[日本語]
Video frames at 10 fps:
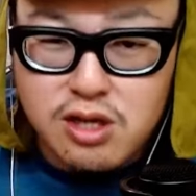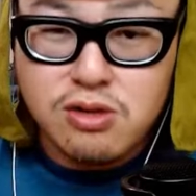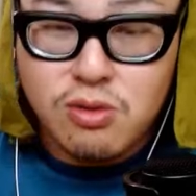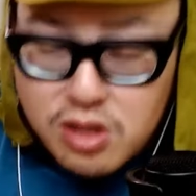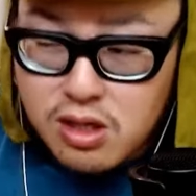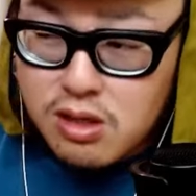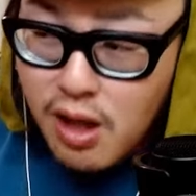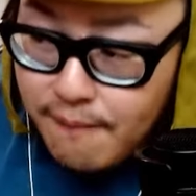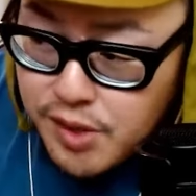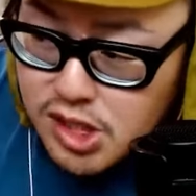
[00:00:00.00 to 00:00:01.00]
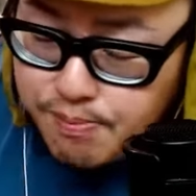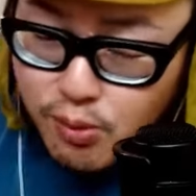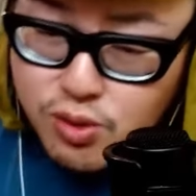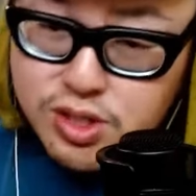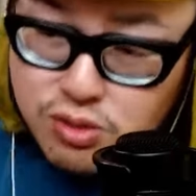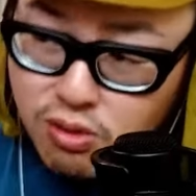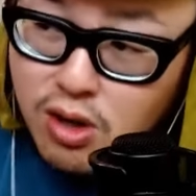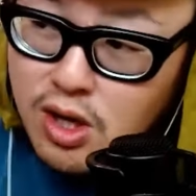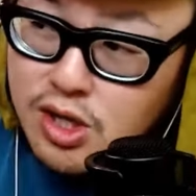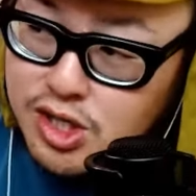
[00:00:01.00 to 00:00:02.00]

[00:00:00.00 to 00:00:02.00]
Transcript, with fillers: いるのに、なんでスポーツの、